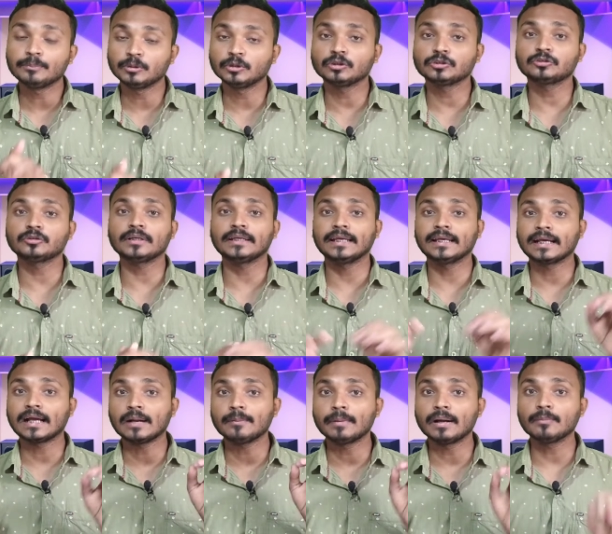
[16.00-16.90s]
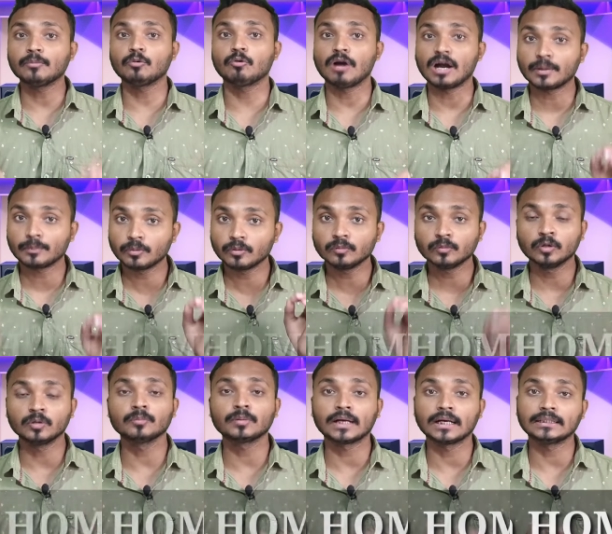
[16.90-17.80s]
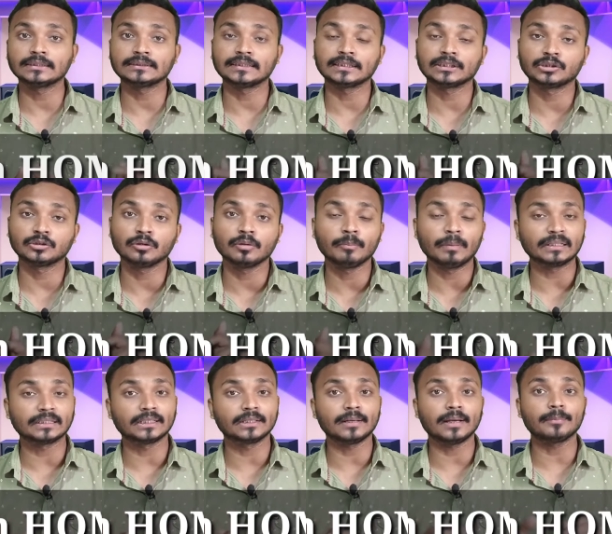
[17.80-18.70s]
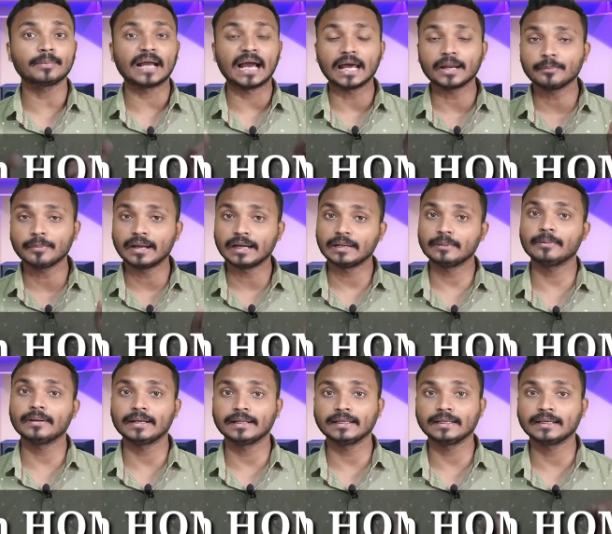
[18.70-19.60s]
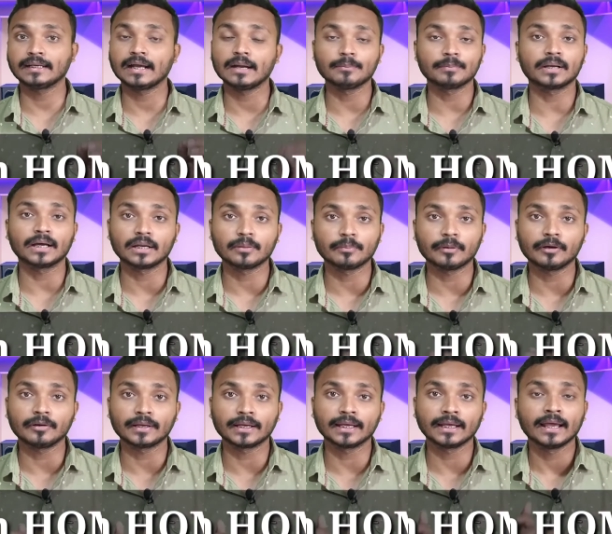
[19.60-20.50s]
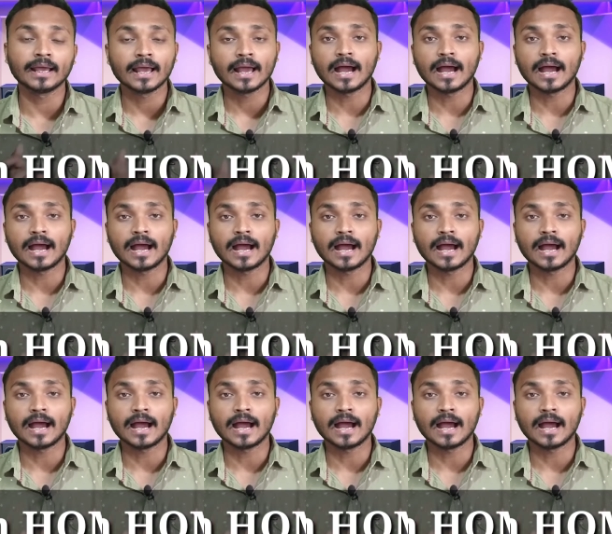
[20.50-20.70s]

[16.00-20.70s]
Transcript: सिंपली दोस्तों एक काम आप वर्क फ्रॉम होम कर सकते हो मतलब आप घर बैठे बैठे ये काम कर पाओगे